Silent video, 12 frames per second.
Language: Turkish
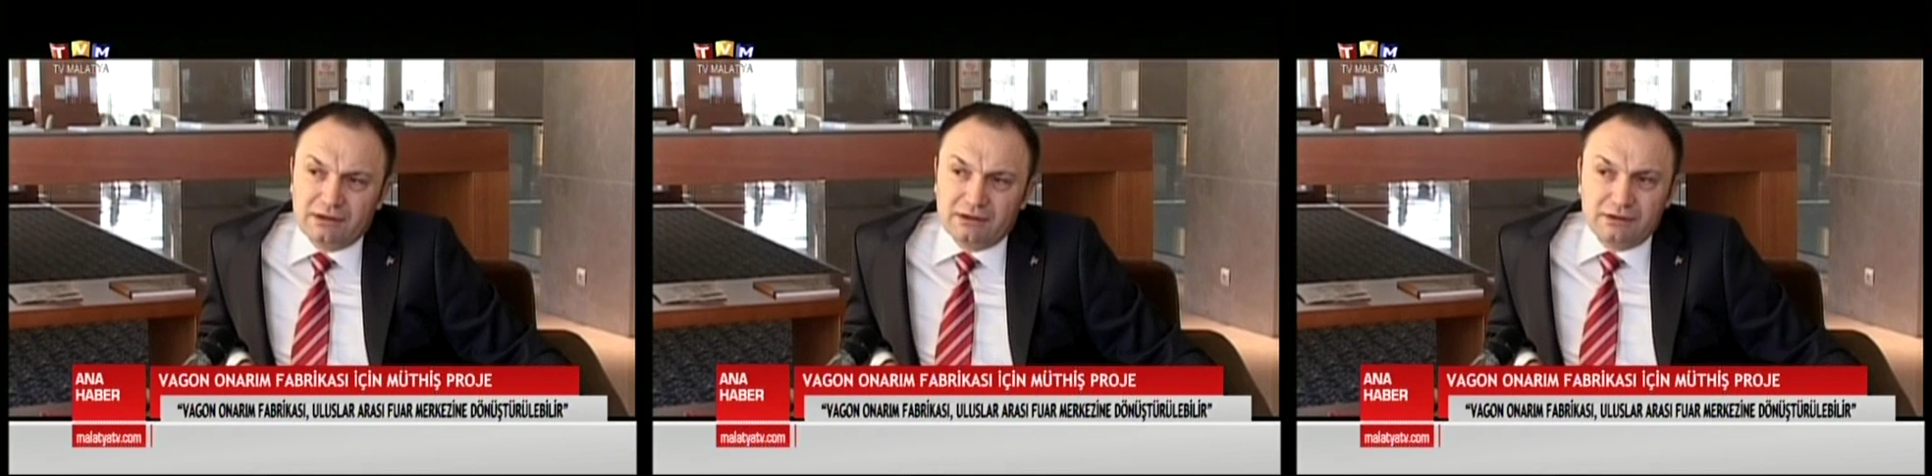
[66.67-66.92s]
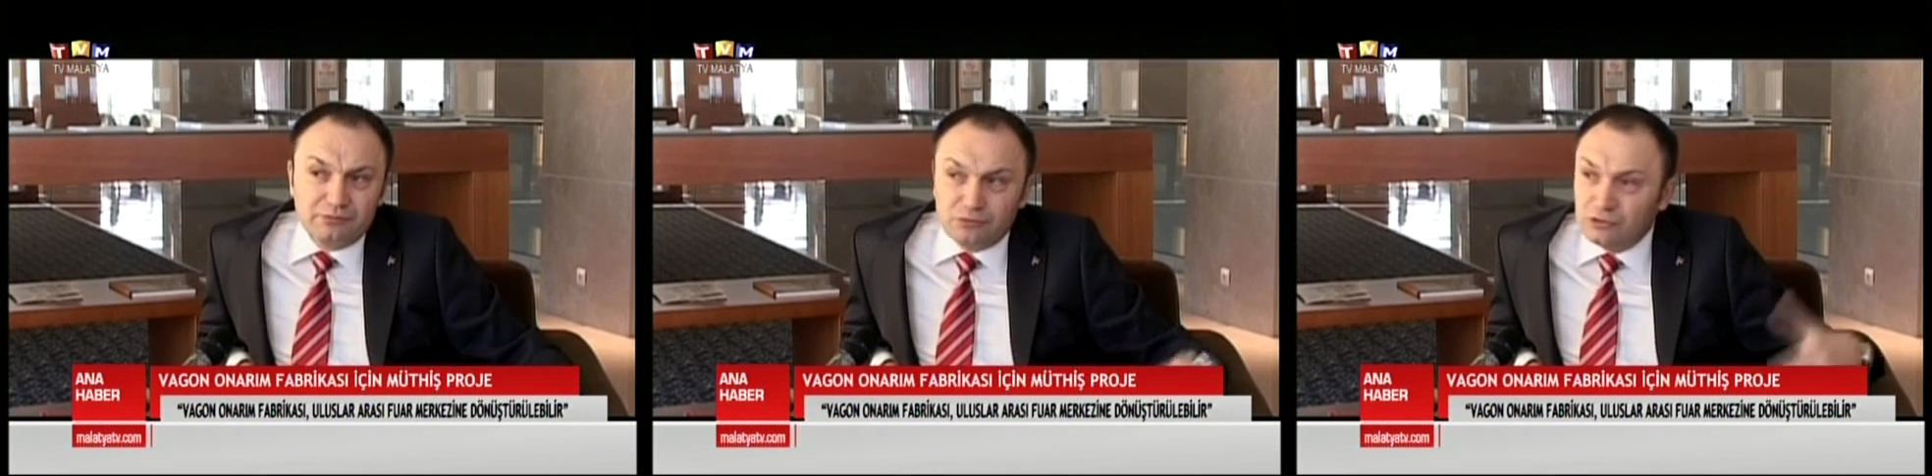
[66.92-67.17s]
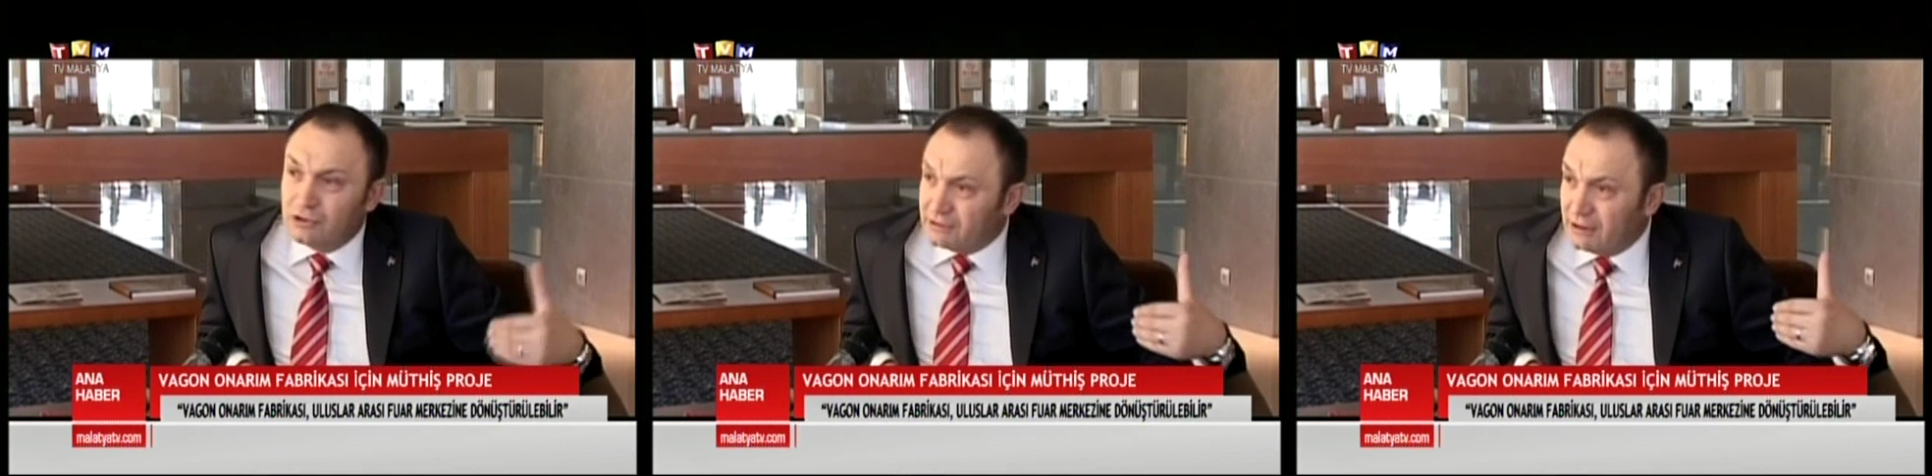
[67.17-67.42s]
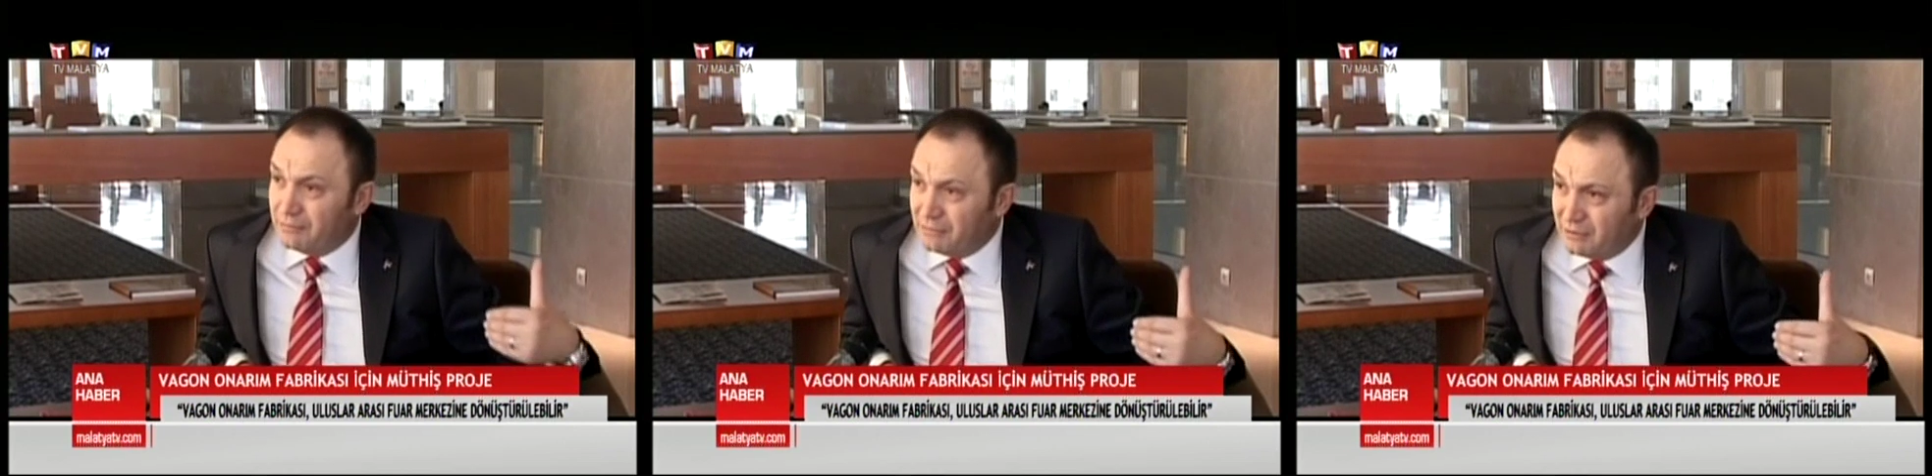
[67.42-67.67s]
e,
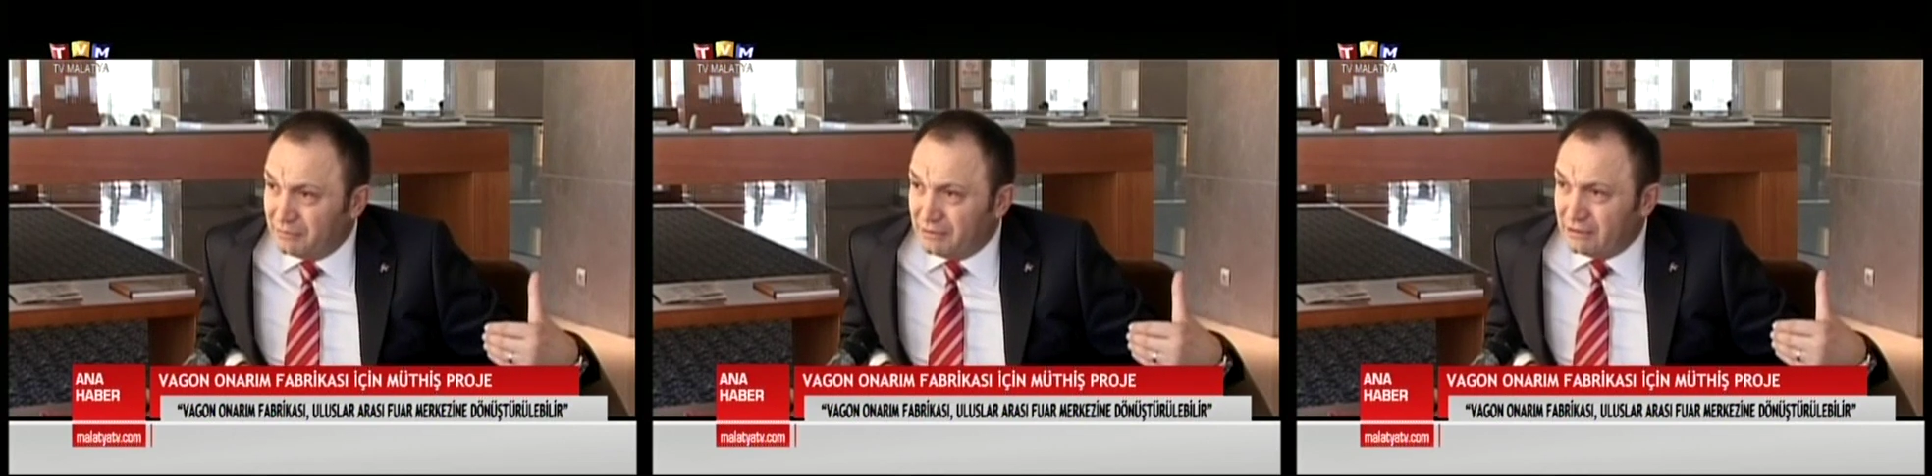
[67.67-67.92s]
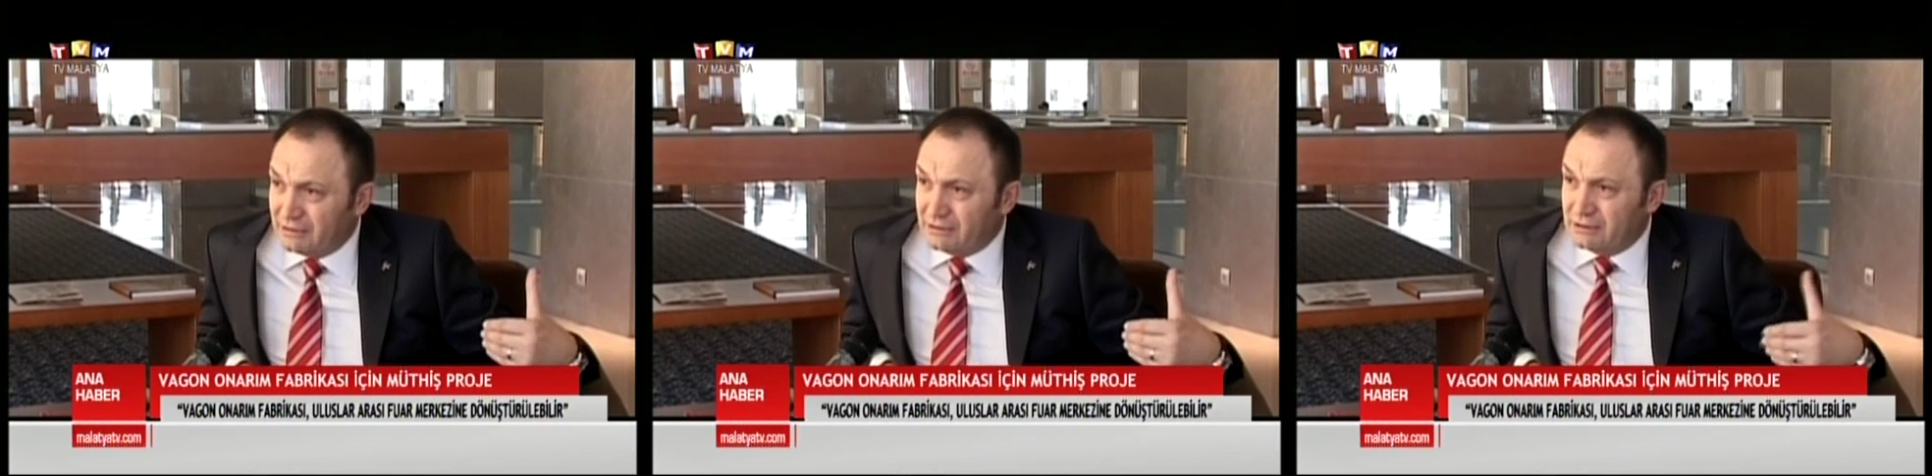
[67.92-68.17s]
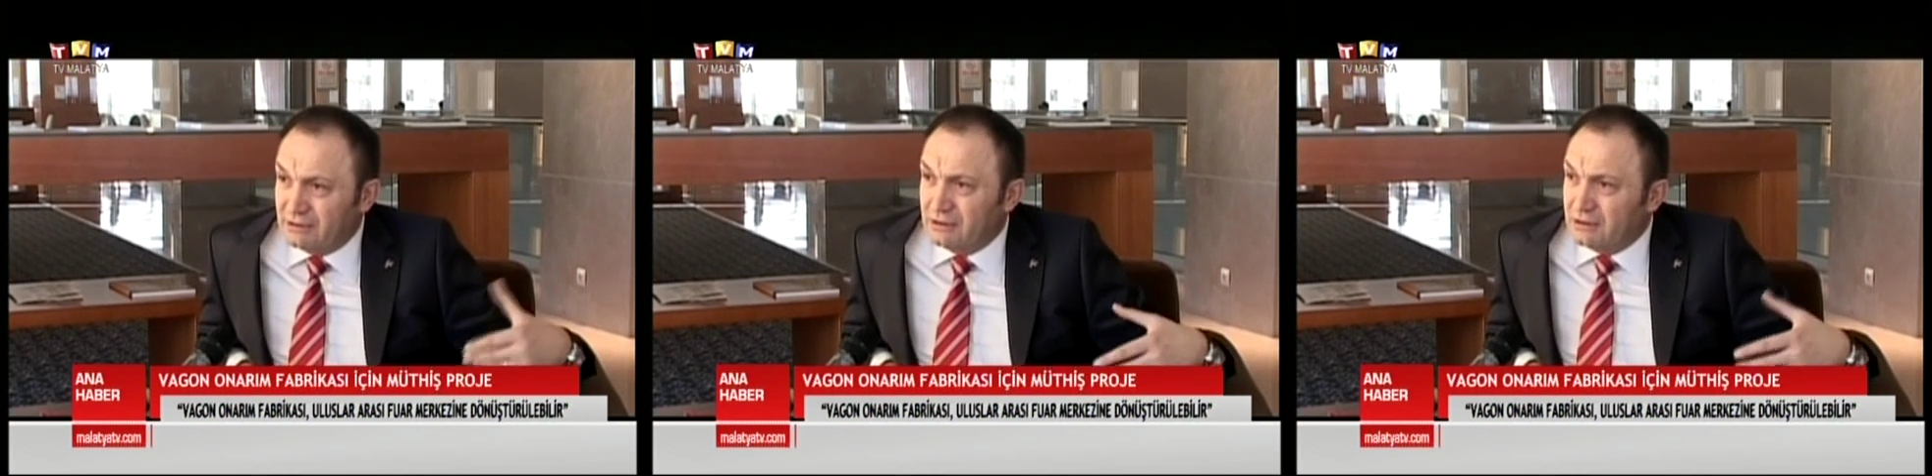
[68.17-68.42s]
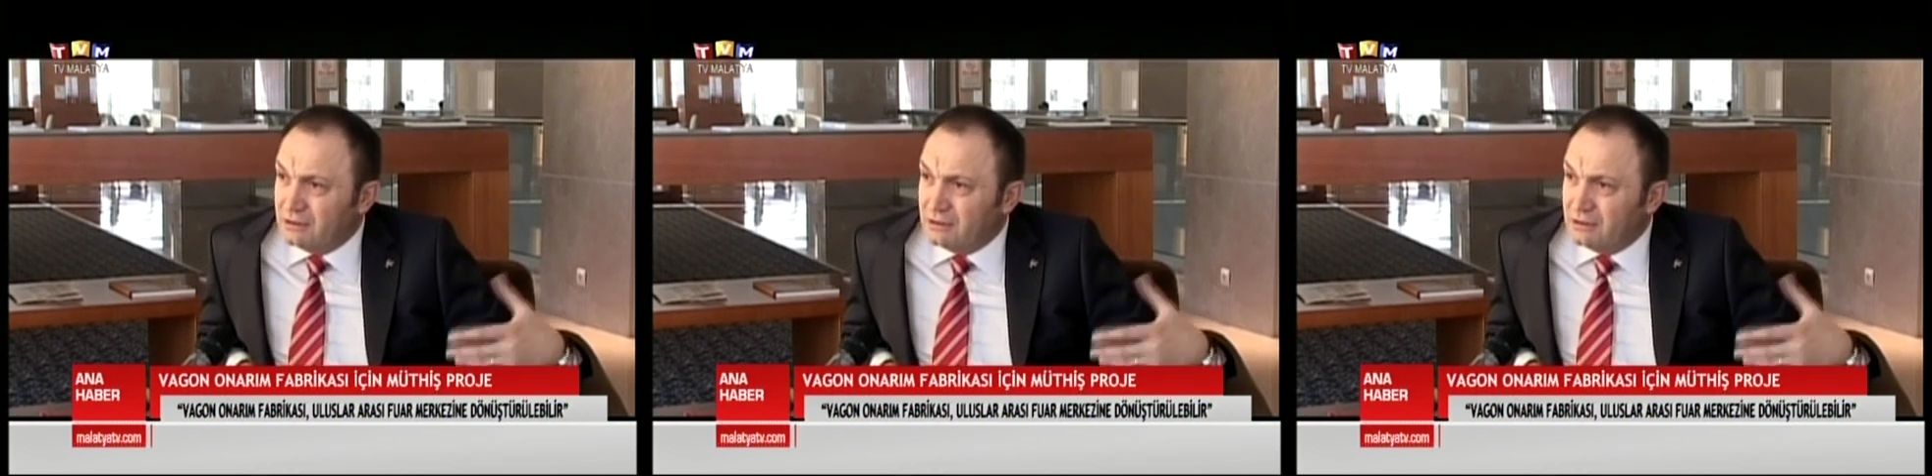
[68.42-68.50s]
buralarda yapılabilirdi.